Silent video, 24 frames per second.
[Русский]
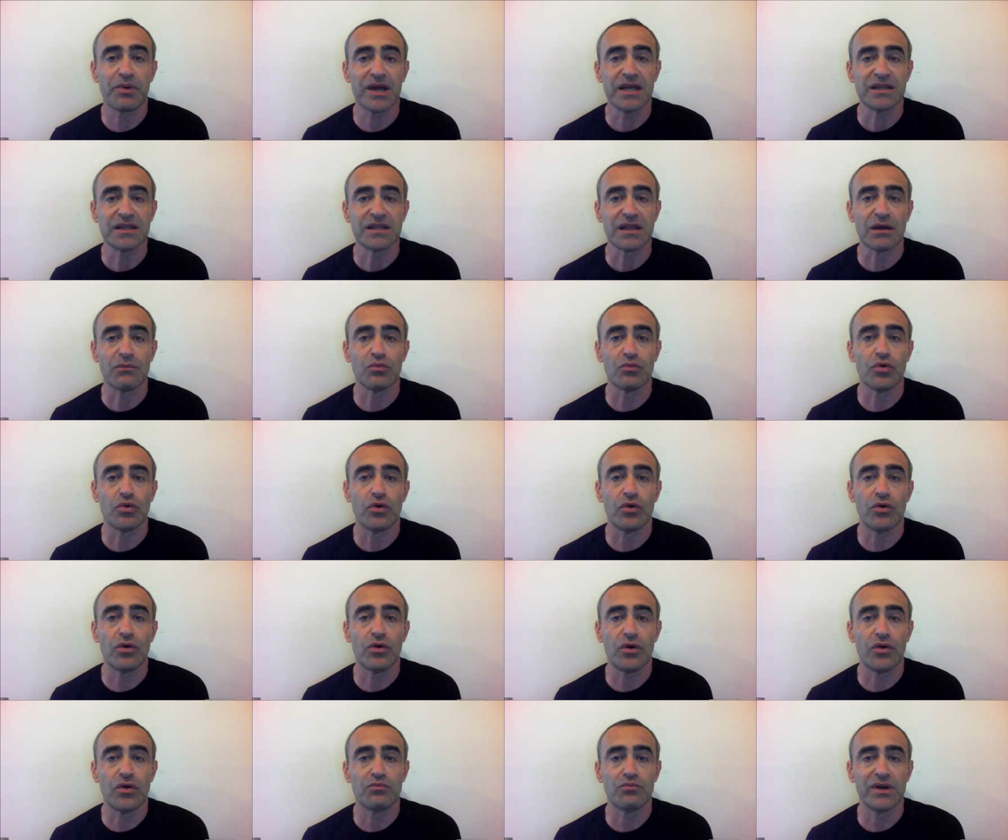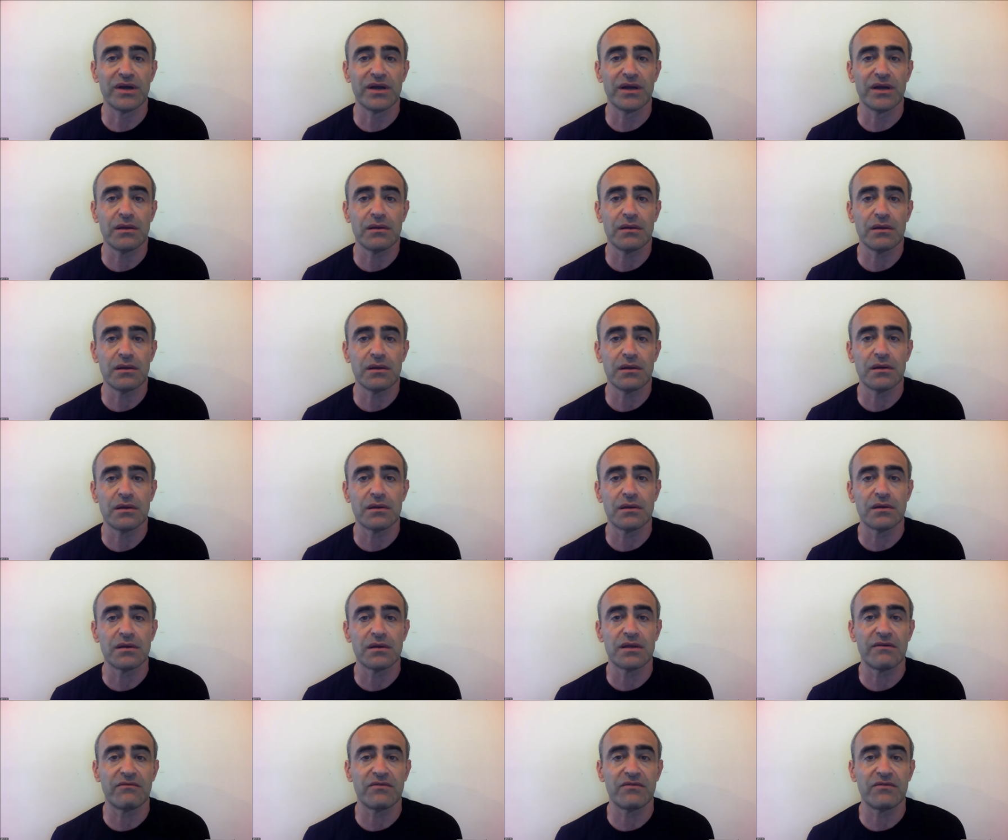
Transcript: И поэтому мы э,